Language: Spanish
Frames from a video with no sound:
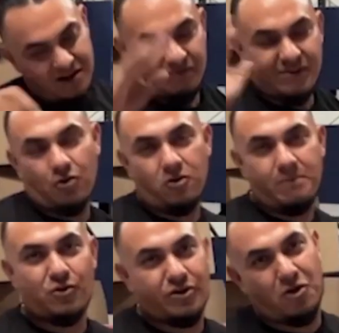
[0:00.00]
traigo lo
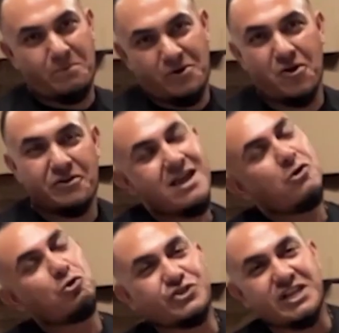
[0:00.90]
mejor de lo mejor.
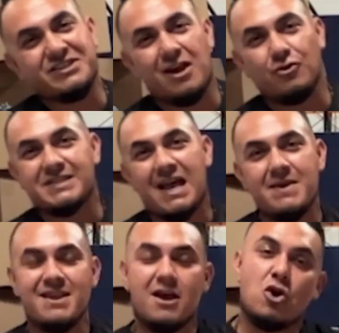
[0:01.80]
Ustedes ya lo
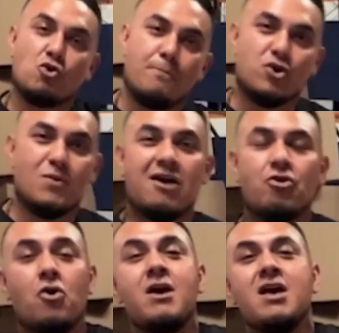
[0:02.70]
saben, ya lo han comprobado.